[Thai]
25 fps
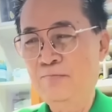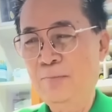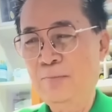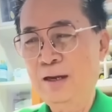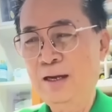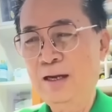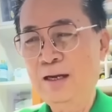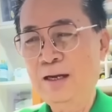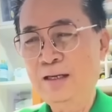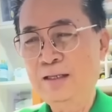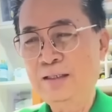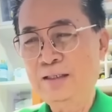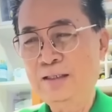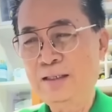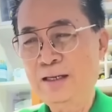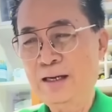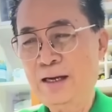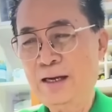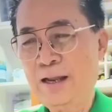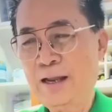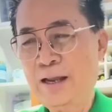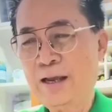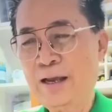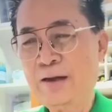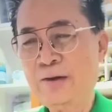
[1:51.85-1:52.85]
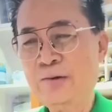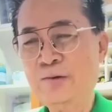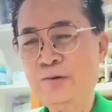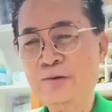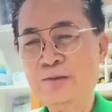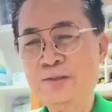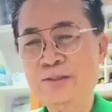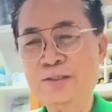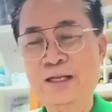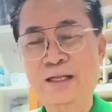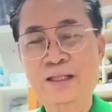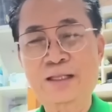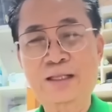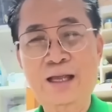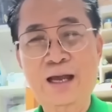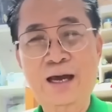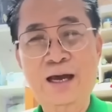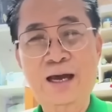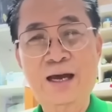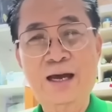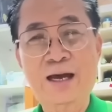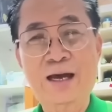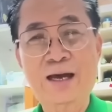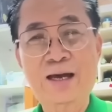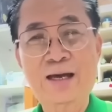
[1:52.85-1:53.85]
ไม่เหลือแล้วศรัท
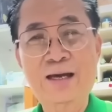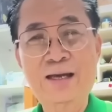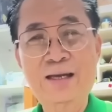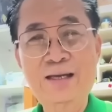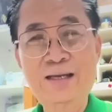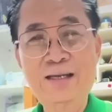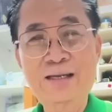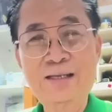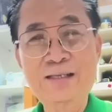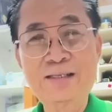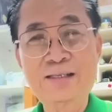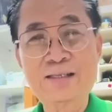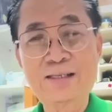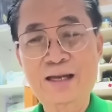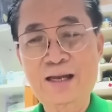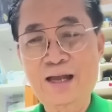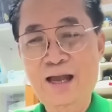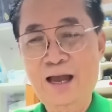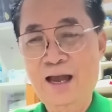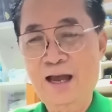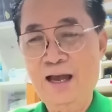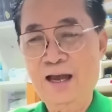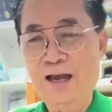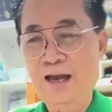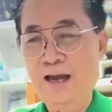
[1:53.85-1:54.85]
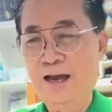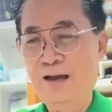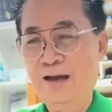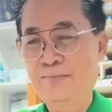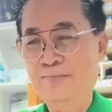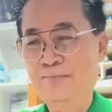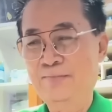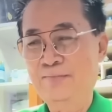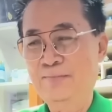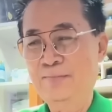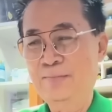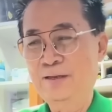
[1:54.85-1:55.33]
ธาสง่างาม